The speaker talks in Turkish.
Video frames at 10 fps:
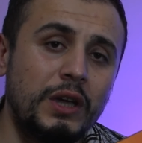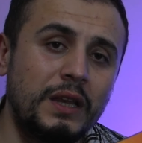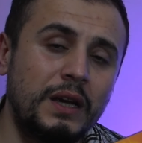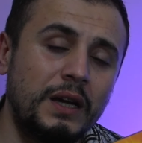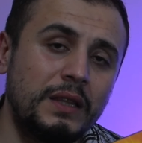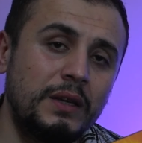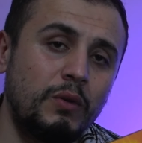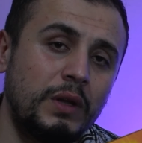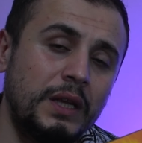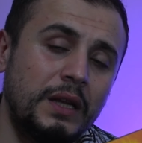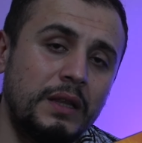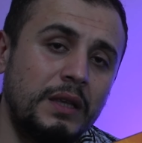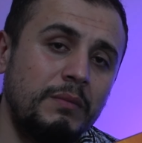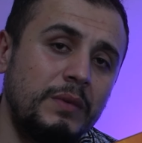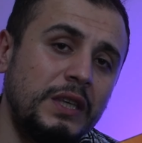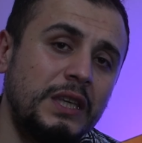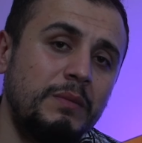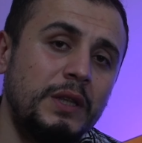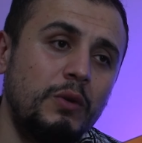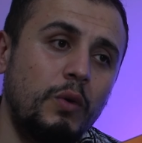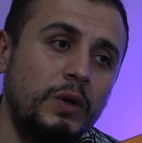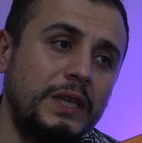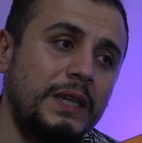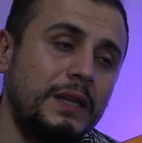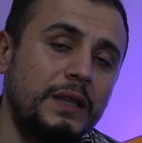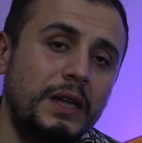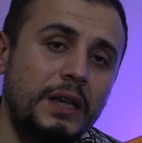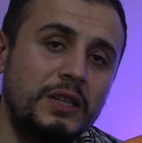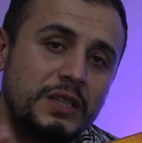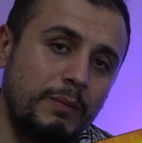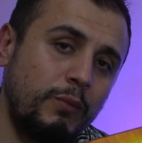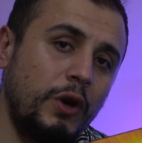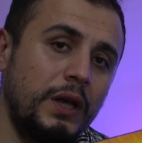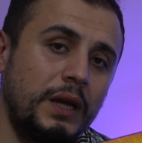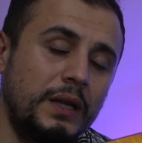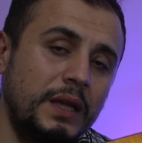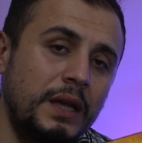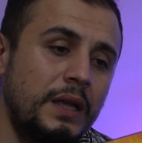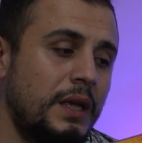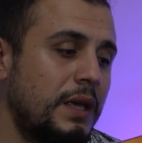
Bu ekran kartının olayını anlatayım. 2012 yılında arkadaşlar bu aylarda